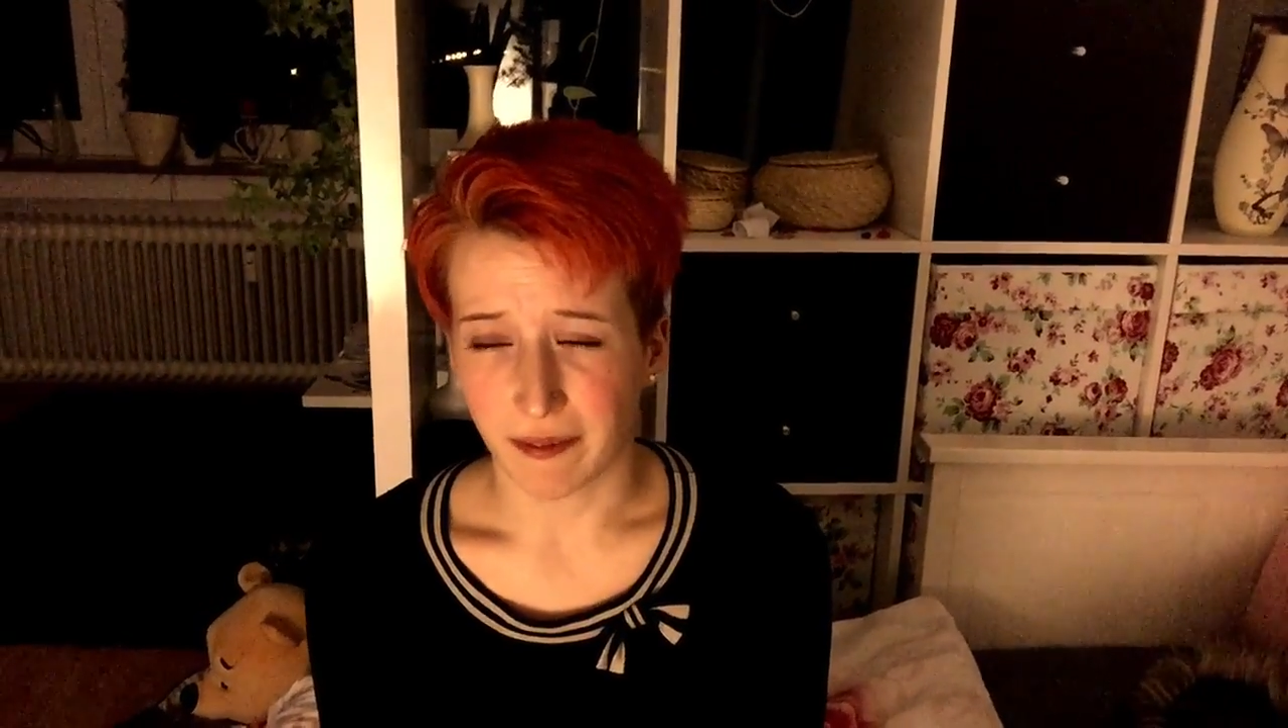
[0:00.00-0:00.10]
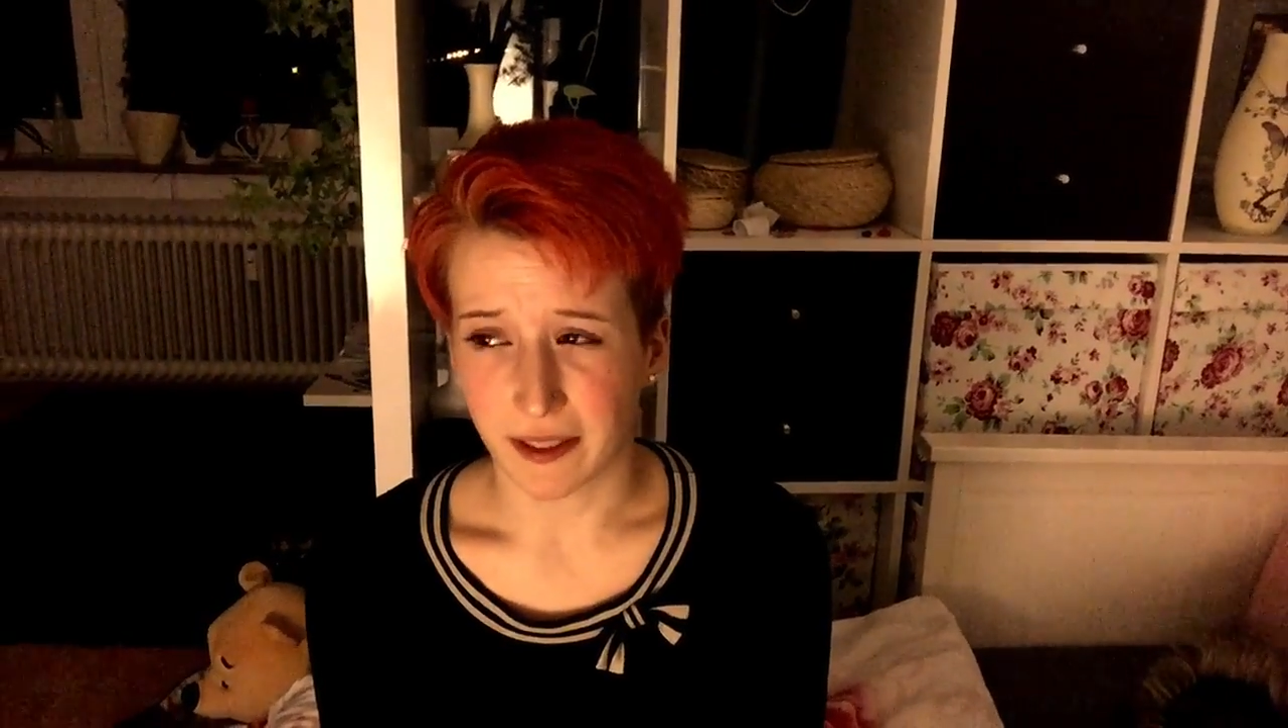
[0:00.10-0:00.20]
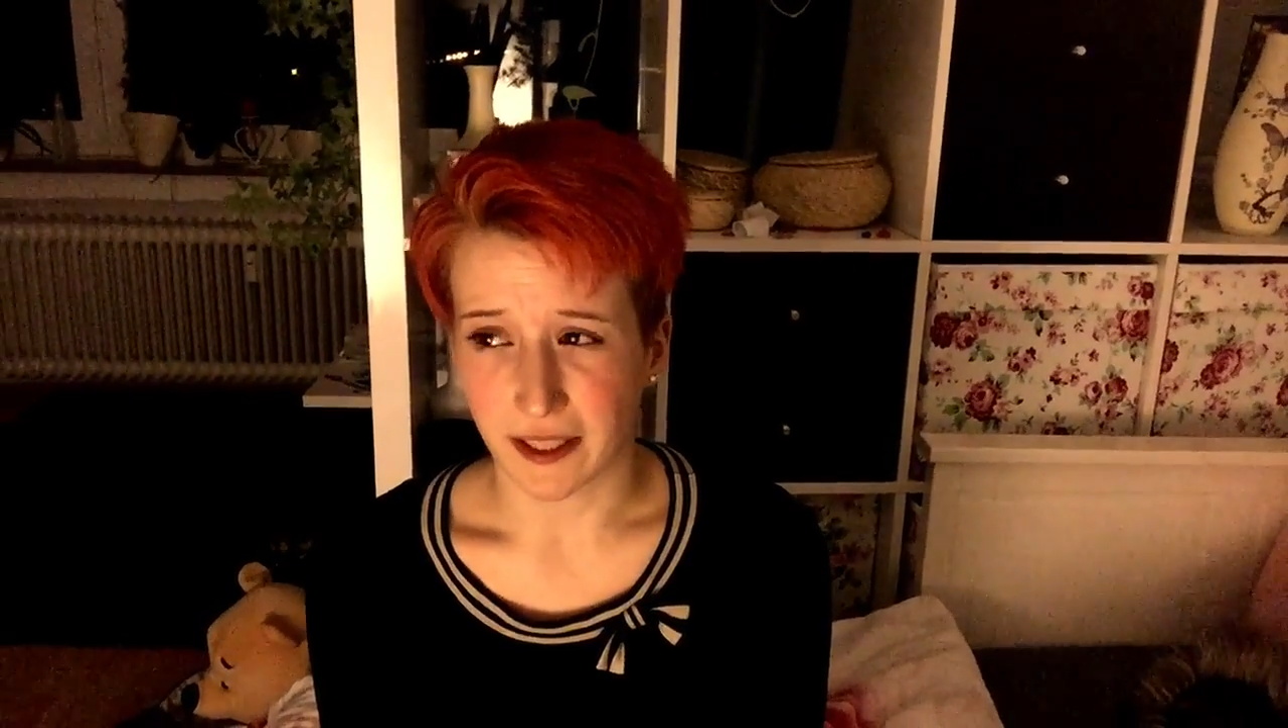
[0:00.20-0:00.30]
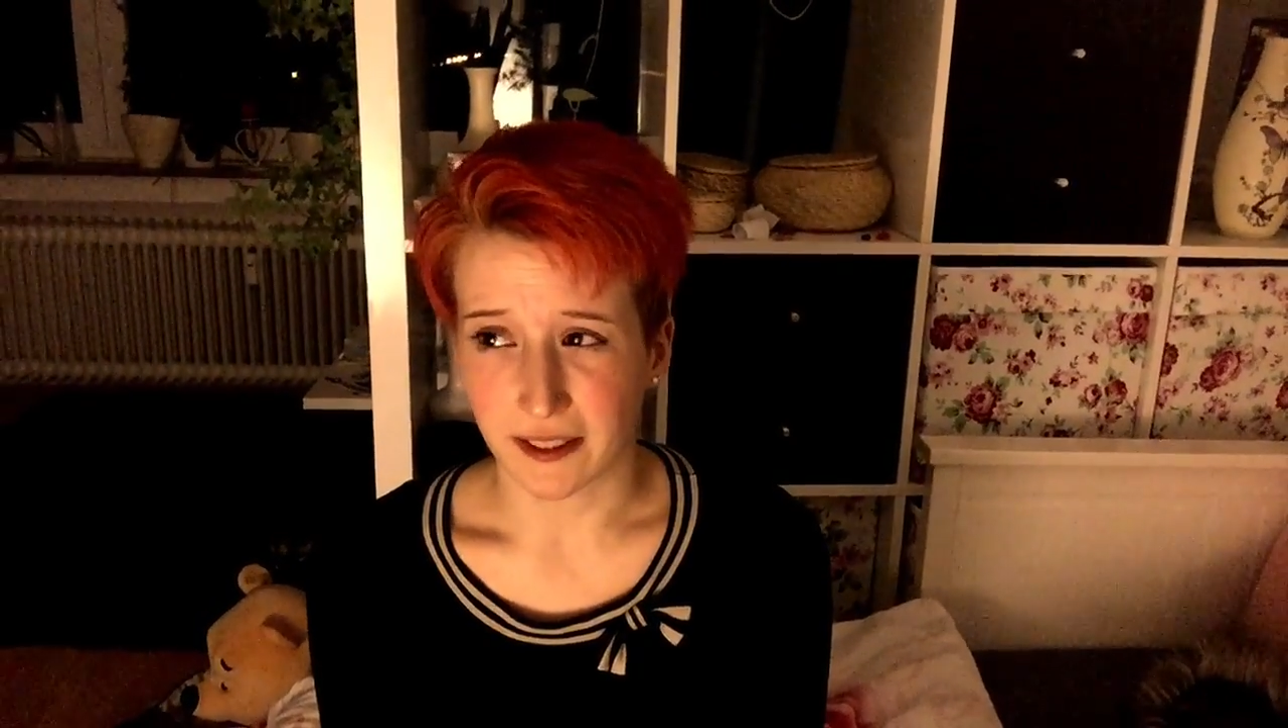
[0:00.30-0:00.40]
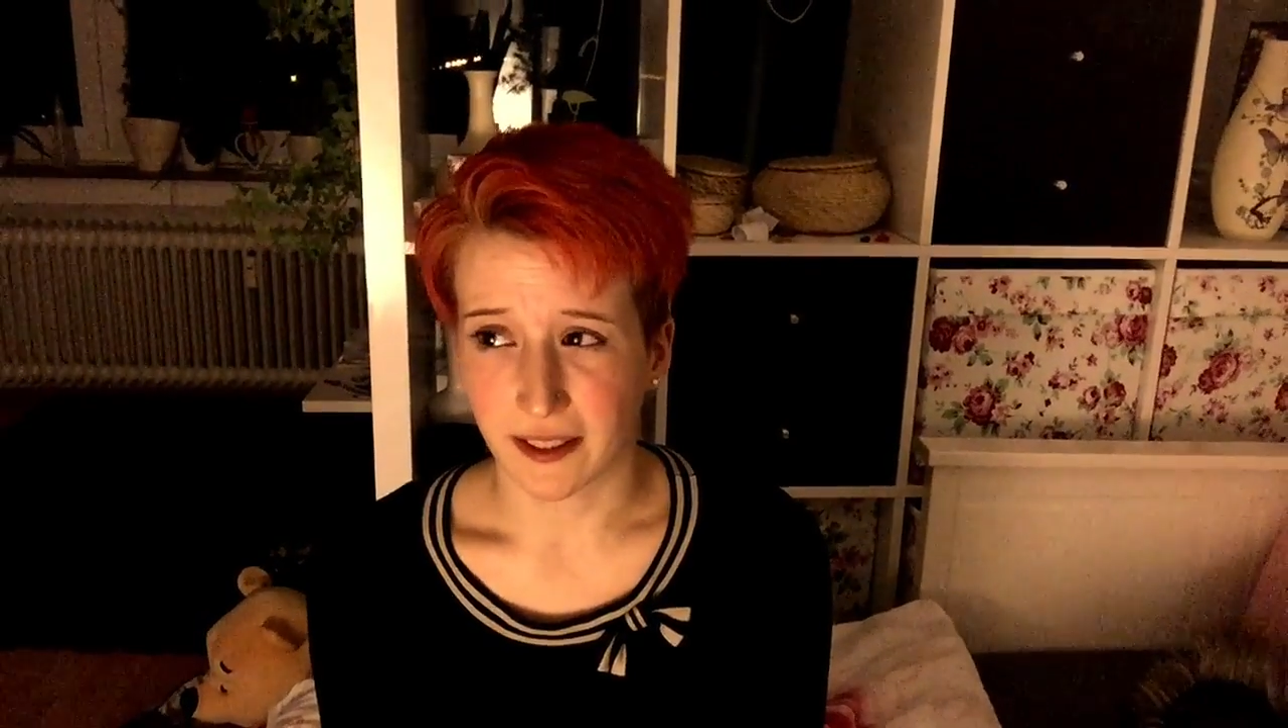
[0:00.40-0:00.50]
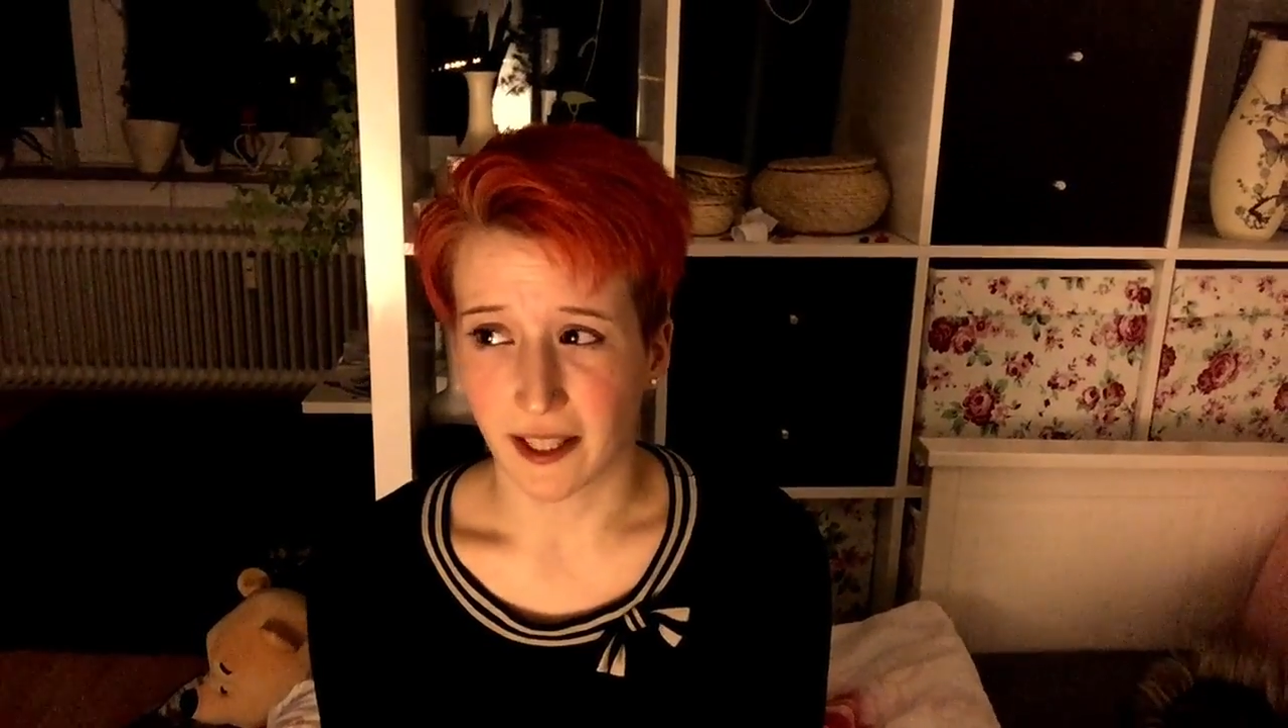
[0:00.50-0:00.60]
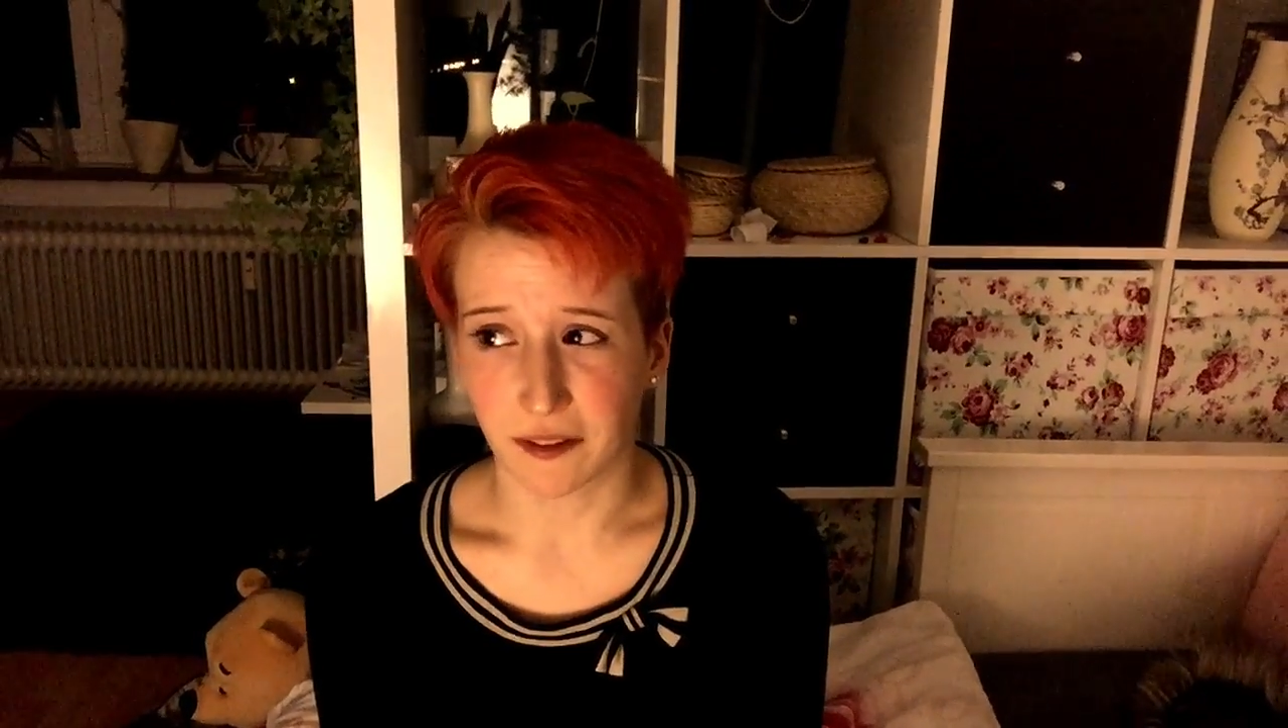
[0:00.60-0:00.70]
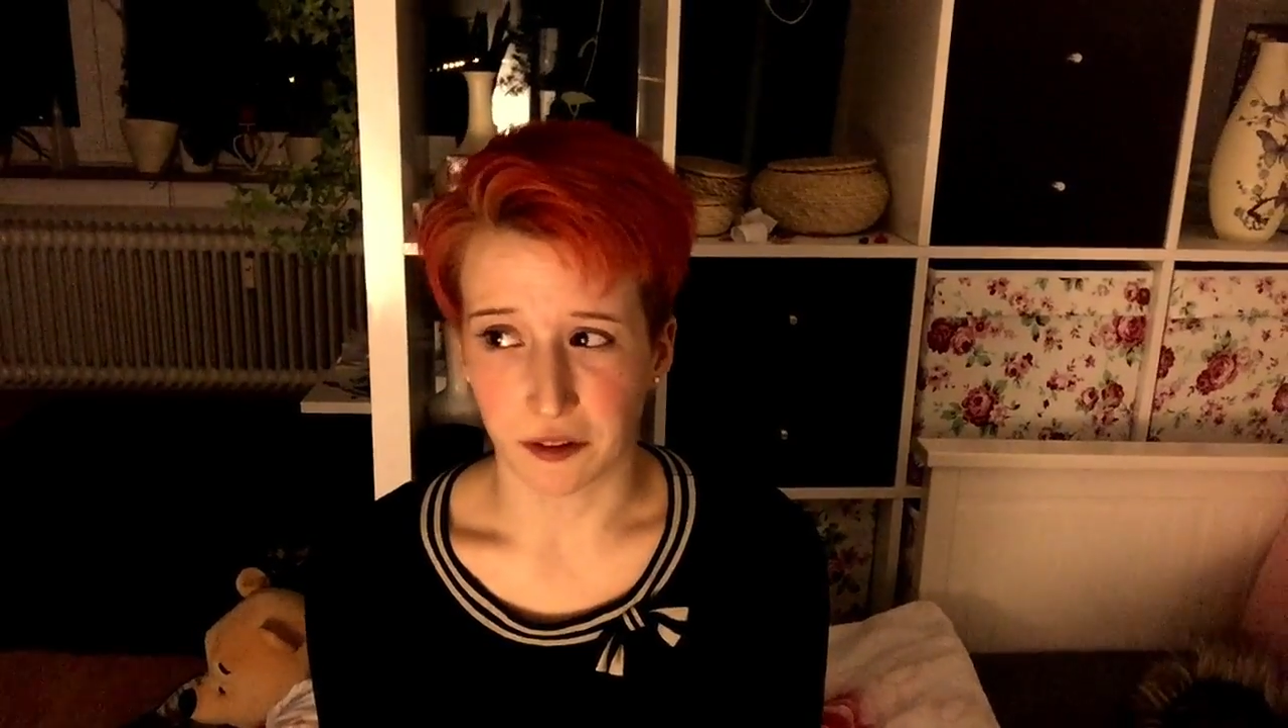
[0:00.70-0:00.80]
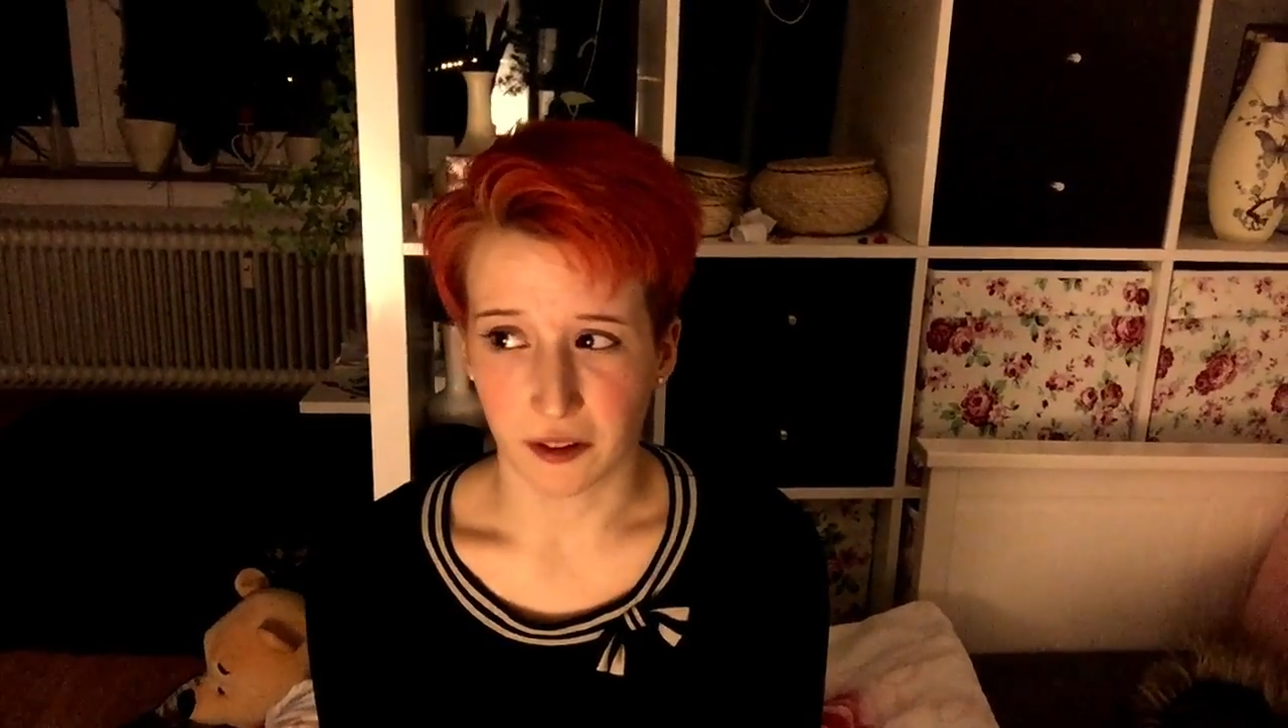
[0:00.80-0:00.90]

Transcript: habe ich erst gedacht,